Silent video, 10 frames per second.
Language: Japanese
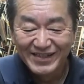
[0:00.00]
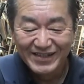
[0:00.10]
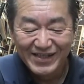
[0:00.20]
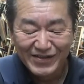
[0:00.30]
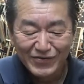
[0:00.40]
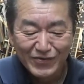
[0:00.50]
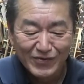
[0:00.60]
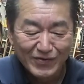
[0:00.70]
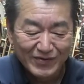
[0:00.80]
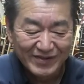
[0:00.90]
であの
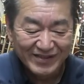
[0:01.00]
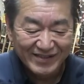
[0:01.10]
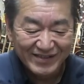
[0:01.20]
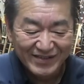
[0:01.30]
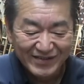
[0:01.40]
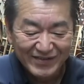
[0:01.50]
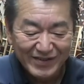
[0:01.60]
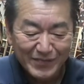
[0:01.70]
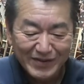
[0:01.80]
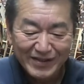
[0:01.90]

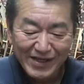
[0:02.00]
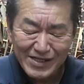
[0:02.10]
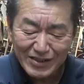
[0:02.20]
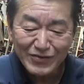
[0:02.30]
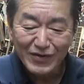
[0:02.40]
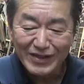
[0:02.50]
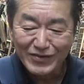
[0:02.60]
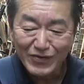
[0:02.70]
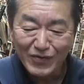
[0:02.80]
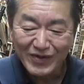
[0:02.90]
やっぱり男子の方が
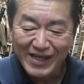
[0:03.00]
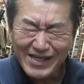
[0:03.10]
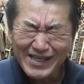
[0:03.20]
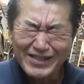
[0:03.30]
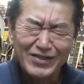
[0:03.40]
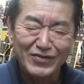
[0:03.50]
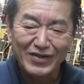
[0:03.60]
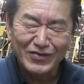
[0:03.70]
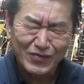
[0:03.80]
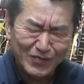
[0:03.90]
ちょっと元気がないっていう
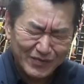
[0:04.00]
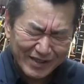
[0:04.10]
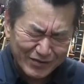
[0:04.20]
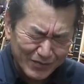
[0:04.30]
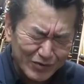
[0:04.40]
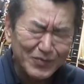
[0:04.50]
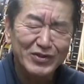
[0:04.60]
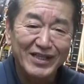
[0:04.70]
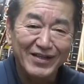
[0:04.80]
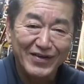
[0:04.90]
かちょっと最初もちもち
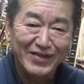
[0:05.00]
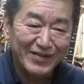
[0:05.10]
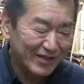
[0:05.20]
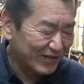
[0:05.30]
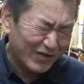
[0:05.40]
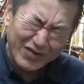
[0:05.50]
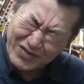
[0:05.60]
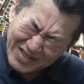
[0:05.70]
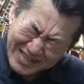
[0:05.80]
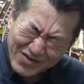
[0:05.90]
してんだよね
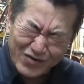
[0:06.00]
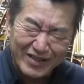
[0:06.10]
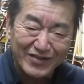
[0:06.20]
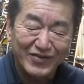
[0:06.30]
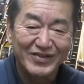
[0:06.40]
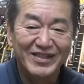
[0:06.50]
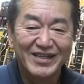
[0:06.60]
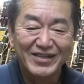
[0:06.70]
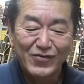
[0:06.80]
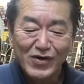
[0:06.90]
何買おうかなとか
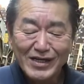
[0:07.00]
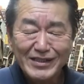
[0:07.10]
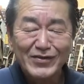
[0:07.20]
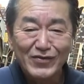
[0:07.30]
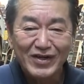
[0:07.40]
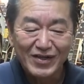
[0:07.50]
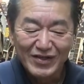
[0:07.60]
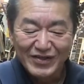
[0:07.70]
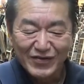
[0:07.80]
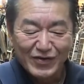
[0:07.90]
でお母さんの方が「
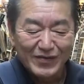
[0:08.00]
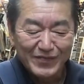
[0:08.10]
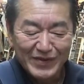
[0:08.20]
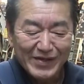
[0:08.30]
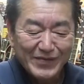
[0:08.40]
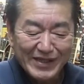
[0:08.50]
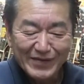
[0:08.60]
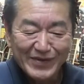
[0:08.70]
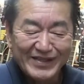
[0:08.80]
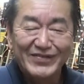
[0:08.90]
ほらみなみな
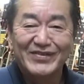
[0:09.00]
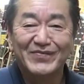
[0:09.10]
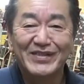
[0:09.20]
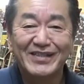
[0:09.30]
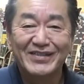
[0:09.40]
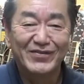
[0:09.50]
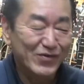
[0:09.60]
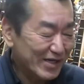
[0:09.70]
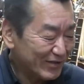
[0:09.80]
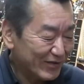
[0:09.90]
みな」みたいな
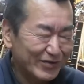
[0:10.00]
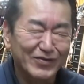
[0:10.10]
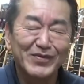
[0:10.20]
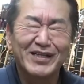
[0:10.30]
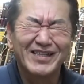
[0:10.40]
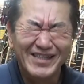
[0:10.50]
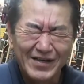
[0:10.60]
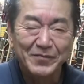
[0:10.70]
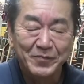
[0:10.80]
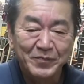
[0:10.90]
お母さんの方が勧めたり
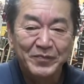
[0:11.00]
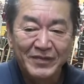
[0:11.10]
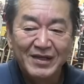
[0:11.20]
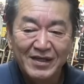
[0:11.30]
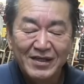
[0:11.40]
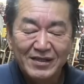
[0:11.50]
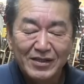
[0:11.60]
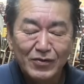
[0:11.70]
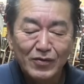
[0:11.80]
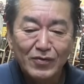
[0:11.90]
ねで
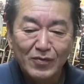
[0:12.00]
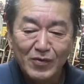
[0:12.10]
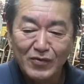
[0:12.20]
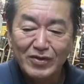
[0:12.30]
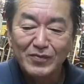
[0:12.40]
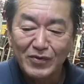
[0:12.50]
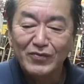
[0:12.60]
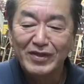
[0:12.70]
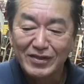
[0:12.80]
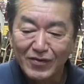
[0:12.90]
その時僕いつも言う
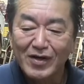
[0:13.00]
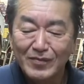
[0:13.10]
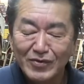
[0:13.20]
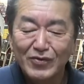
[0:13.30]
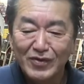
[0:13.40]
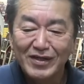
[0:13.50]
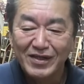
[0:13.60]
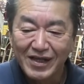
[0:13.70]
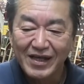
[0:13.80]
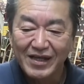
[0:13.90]
んですけど半分冗談
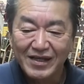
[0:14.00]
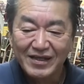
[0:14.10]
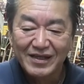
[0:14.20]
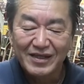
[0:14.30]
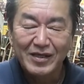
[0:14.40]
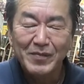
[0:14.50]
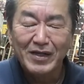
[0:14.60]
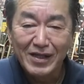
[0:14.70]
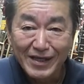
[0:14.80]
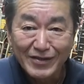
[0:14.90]
で「今
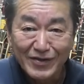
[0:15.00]
ね